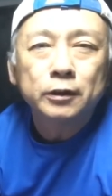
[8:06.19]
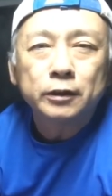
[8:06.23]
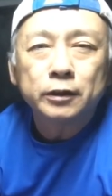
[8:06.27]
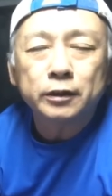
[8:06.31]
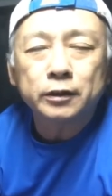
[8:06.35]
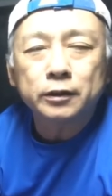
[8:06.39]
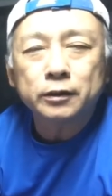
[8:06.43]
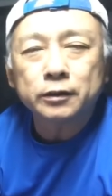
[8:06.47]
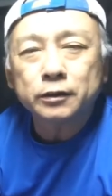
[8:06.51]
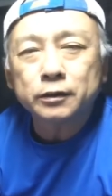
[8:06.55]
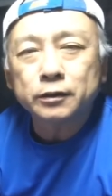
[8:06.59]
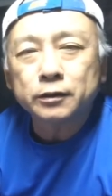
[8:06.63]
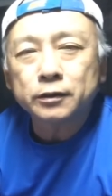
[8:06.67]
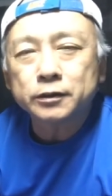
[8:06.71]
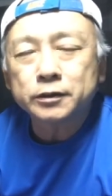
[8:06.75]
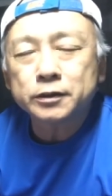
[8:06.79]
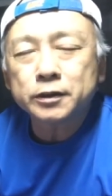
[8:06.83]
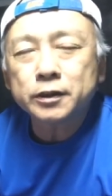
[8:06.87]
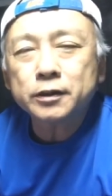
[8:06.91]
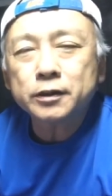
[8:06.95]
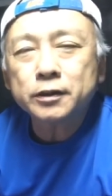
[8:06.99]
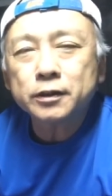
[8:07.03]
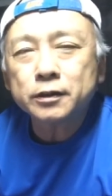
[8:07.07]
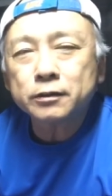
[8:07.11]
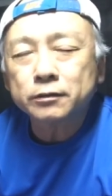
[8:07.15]
えー、
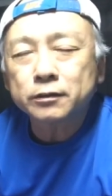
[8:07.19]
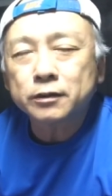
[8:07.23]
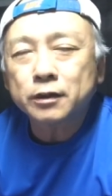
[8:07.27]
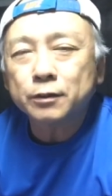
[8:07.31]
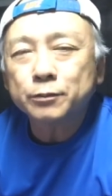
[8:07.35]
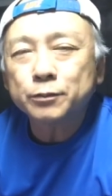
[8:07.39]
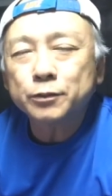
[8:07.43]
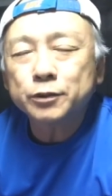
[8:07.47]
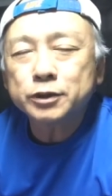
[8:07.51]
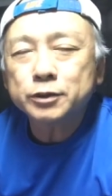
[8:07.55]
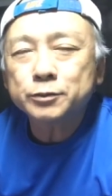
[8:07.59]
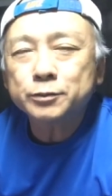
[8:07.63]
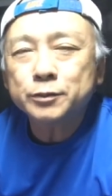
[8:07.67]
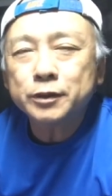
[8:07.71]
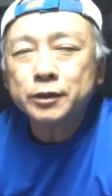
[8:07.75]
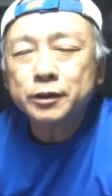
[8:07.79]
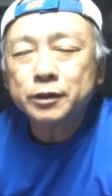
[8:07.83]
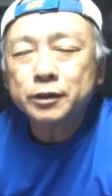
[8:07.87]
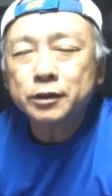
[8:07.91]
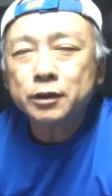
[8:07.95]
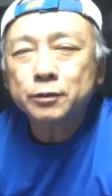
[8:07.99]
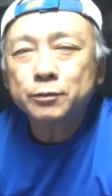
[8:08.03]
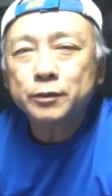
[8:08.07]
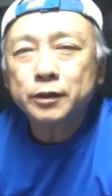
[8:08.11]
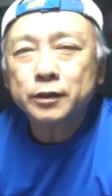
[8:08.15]
JR 鴨島
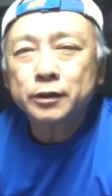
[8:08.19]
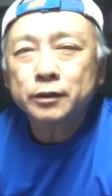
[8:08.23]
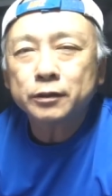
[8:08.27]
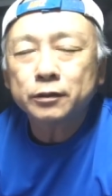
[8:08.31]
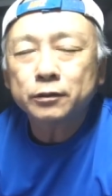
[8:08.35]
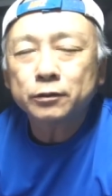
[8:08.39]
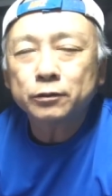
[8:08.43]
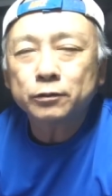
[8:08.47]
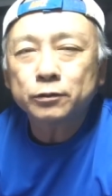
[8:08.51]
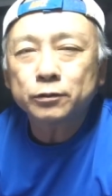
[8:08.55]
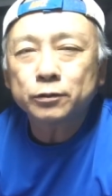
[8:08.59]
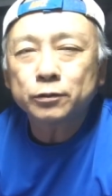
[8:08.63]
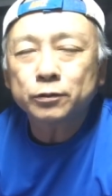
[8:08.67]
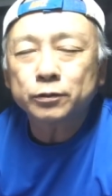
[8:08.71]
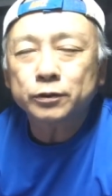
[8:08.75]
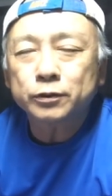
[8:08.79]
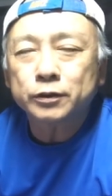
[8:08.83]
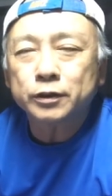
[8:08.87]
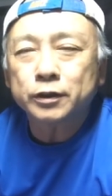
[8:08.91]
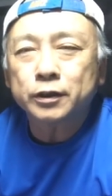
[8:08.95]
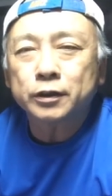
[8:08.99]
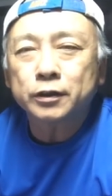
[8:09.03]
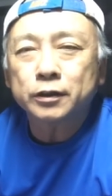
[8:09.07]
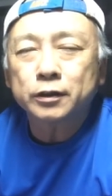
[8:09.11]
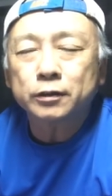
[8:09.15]
駅前の
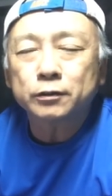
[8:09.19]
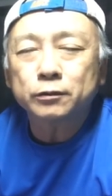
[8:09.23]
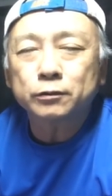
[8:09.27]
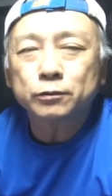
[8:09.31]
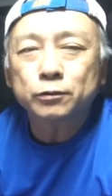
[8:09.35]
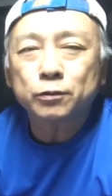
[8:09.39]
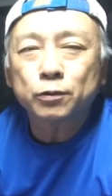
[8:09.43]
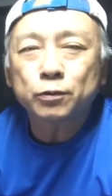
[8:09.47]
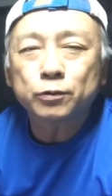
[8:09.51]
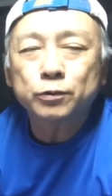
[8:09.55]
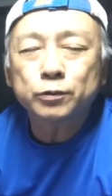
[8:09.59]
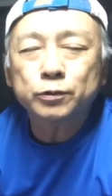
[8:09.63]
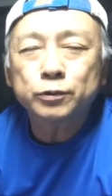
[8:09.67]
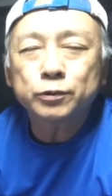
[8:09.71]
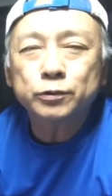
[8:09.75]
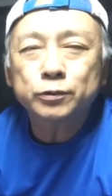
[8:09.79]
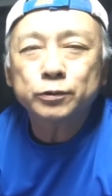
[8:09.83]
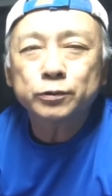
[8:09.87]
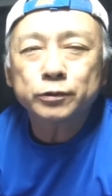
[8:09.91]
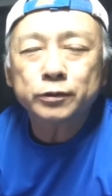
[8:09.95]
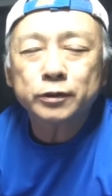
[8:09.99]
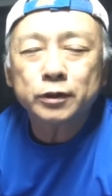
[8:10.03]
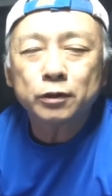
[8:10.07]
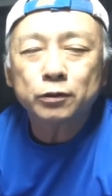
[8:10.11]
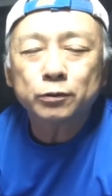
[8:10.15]
ロータリーにあるご極
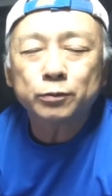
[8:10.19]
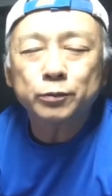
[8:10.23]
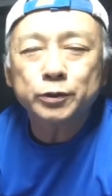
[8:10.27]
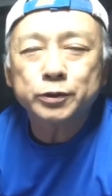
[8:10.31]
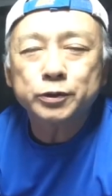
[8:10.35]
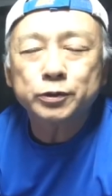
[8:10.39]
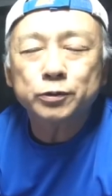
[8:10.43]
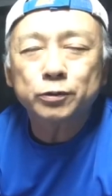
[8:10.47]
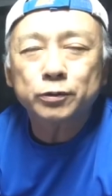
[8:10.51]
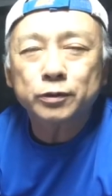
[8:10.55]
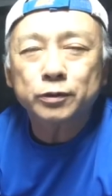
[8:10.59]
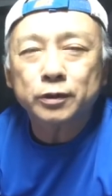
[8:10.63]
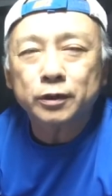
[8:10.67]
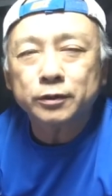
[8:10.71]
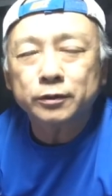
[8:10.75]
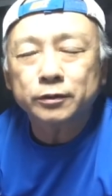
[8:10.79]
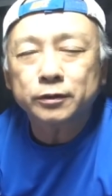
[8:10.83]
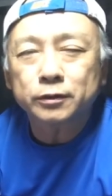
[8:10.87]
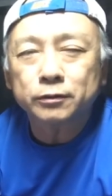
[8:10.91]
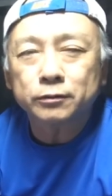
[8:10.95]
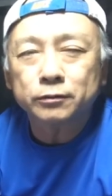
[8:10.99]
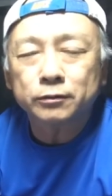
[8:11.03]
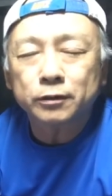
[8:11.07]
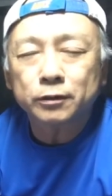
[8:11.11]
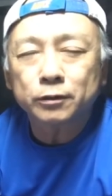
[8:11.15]
老屋面白館っ
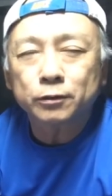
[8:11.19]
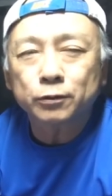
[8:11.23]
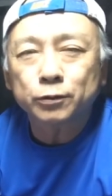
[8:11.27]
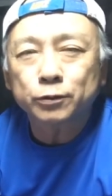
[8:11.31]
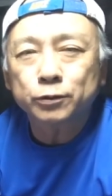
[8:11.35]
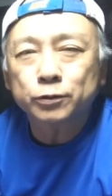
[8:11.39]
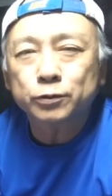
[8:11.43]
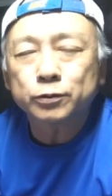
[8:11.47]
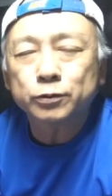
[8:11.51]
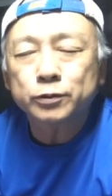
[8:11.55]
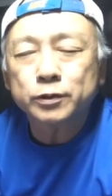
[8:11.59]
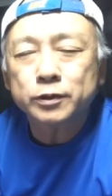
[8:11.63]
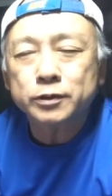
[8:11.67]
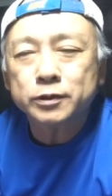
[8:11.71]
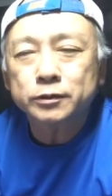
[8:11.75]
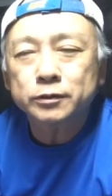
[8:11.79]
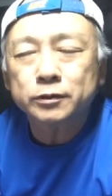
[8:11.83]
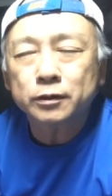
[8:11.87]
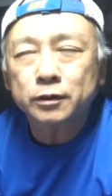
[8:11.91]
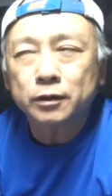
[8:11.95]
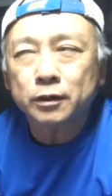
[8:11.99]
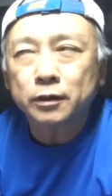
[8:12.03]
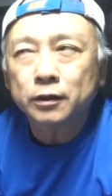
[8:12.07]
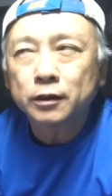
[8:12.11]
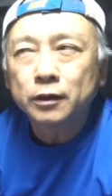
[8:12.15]
ていうね、骨董屋さん
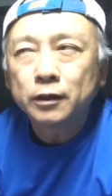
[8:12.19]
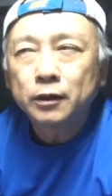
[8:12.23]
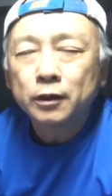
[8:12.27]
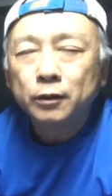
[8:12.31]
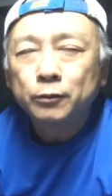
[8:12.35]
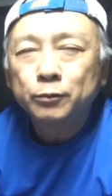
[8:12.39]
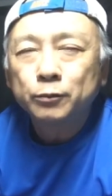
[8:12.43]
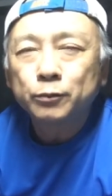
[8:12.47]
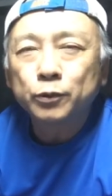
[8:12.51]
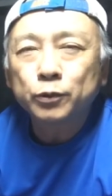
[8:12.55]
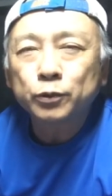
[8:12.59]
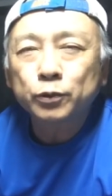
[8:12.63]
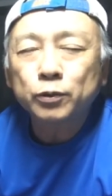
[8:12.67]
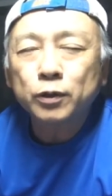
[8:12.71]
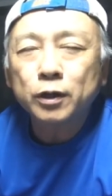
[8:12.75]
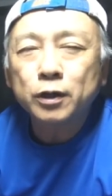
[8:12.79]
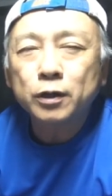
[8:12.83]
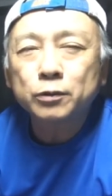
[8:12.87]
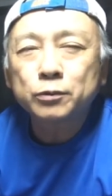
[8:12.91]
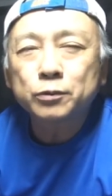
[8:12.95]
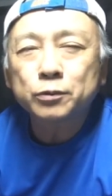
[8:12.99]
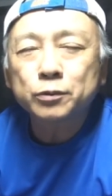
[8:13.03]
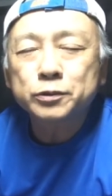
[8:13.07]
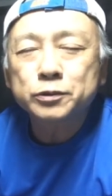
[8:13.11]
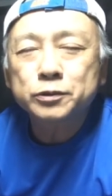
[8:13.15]
でね、元
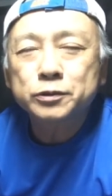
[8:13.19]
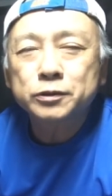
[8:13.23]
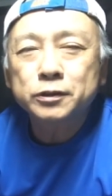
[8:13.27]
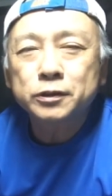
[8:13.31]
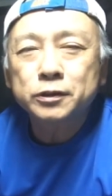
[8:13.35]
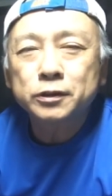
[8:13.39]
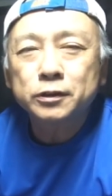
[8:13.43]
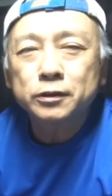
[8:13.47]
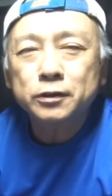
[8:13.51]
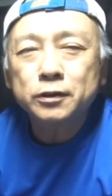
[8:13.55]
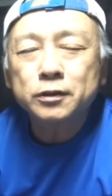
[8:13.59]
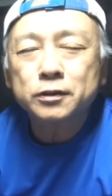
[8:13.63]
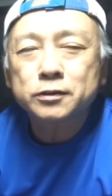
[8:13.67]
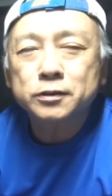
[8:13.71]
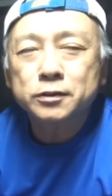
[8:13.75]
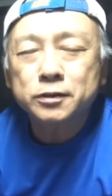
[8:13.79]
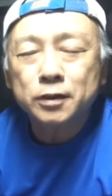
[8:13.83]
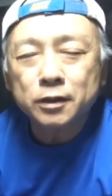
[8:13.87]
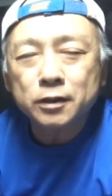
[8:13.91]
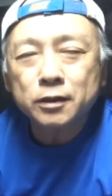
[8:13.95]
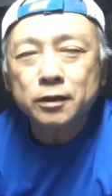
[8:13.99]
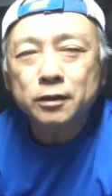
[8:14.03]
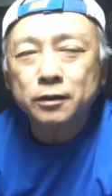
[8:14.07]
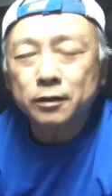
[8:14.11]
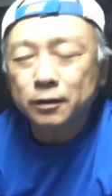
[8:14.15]
箱付きで
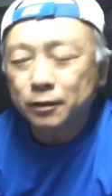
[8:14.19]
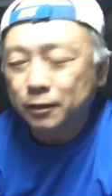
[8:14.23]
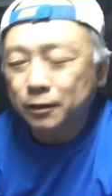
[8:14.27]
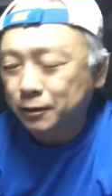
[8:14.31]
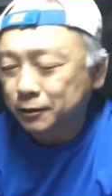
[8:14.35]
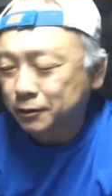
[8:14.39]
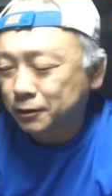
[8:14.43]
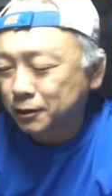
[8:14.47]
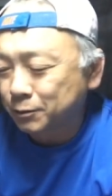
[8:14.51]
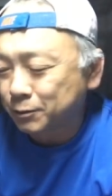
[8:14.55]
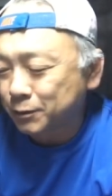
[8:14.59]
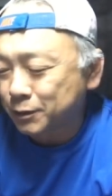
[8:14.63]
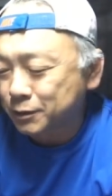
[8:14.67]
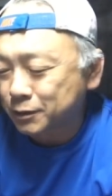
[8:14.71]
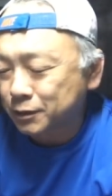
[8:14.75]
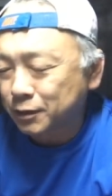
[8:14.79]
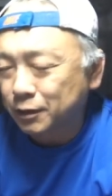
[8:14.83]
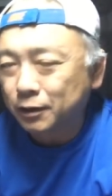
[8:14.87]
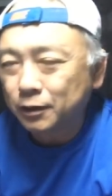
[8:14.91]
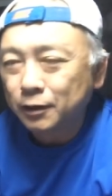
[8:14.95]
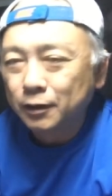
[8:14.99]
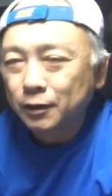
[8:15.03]
1000円で買ってきました。